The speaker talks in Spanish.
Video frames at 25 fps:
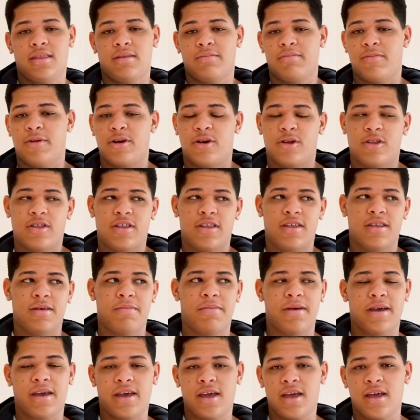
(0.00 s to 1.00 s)
Bueno, desde
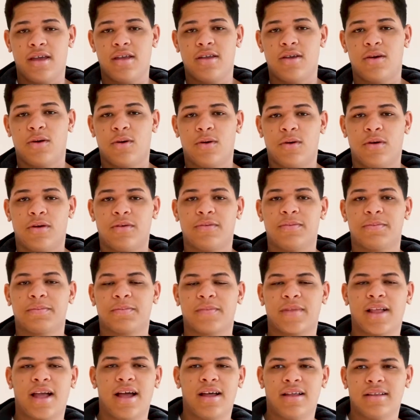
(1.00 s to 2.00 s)
pequeño.
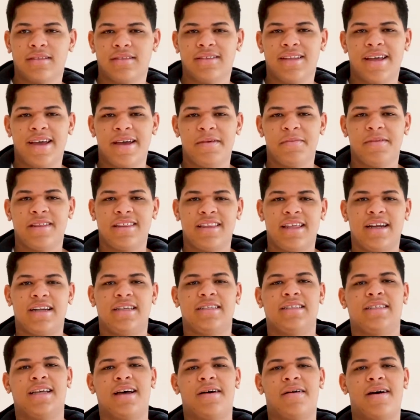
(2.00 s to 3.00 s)
Antes me
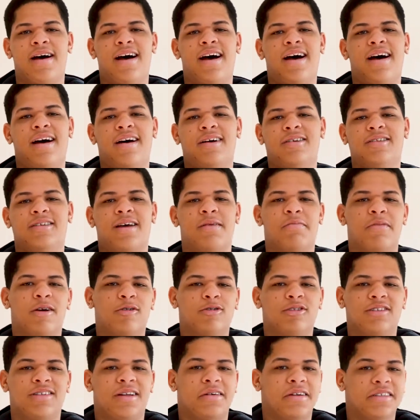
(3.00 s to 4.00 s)
interesaba, o sea, me
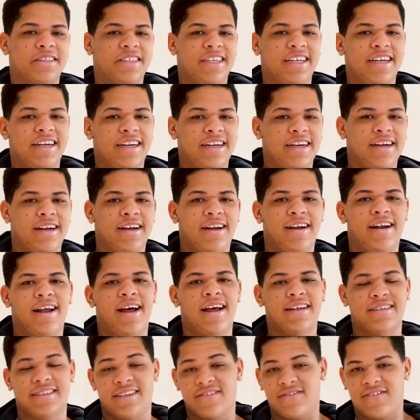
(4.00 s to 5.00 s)
gustaba ser
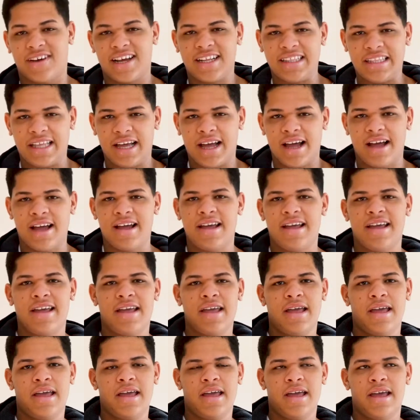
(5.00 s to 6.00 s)
azafata.
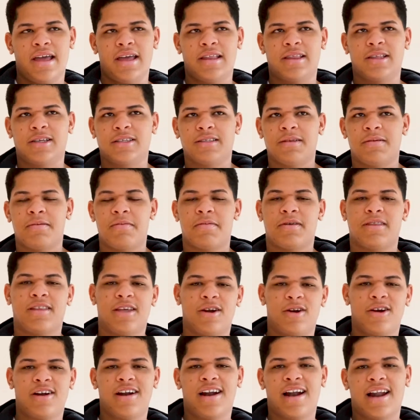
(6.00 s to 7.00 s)
Entonces me
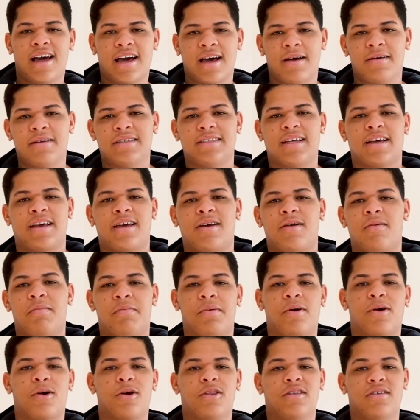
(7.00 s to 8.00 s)
metieron en la cabeza que era un
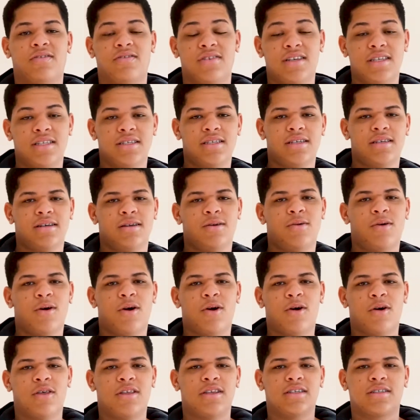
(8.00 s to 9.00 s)
poco difícil,
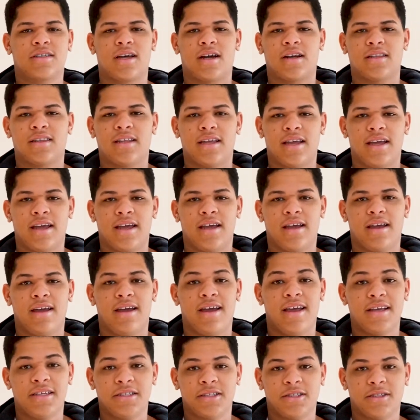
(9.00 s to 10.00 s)
luego
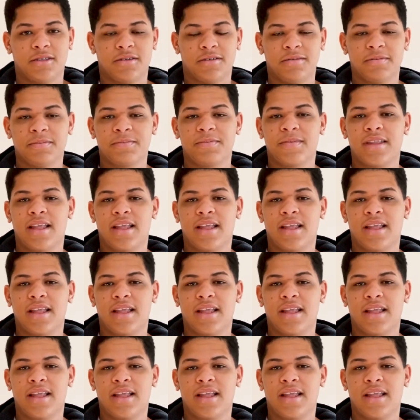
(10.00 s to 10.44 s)
descarté eso.